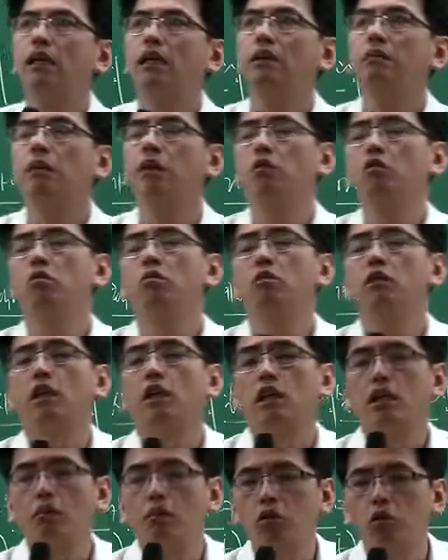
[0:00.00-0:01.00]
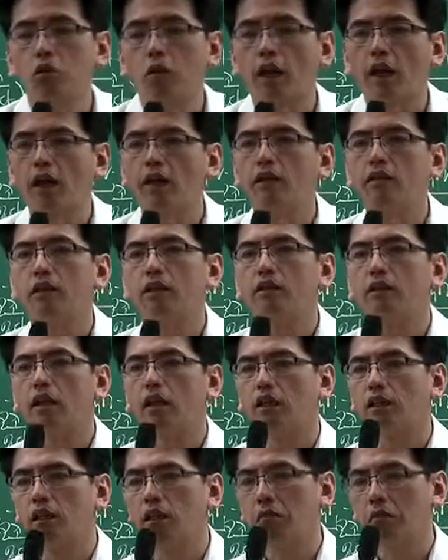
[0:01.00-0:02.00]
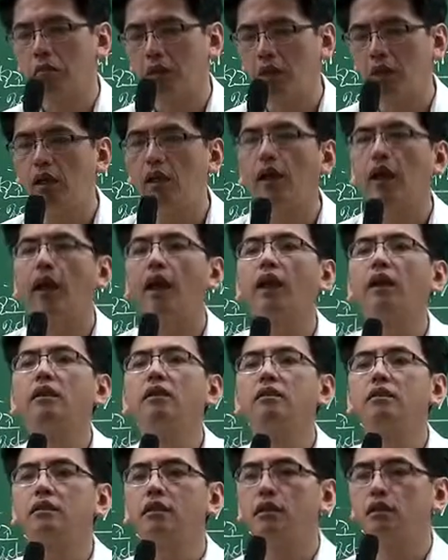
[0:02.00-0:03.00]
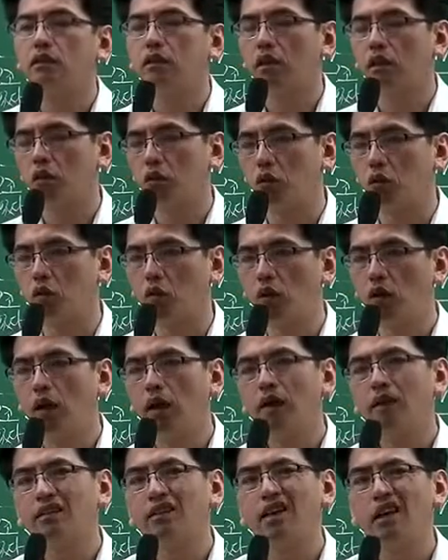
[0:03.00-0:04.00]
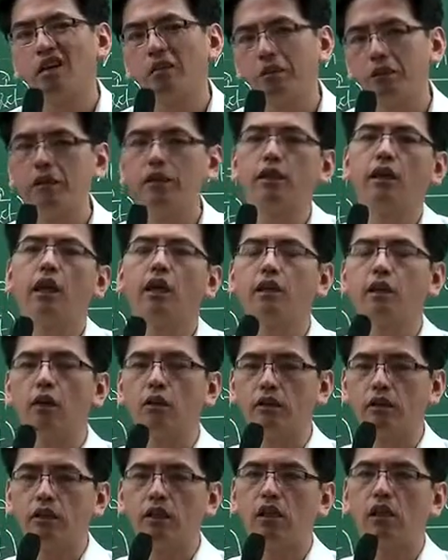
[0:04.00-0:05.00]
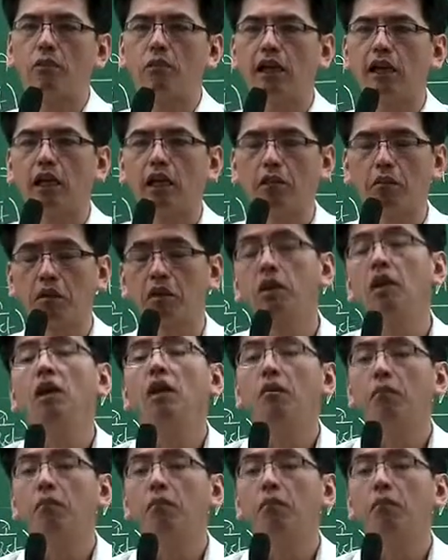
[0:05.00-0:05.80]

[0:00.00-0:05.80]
매수무자 기본적으로 행정청인데 비행정청도 사업 시행자로 지정을 받게 되면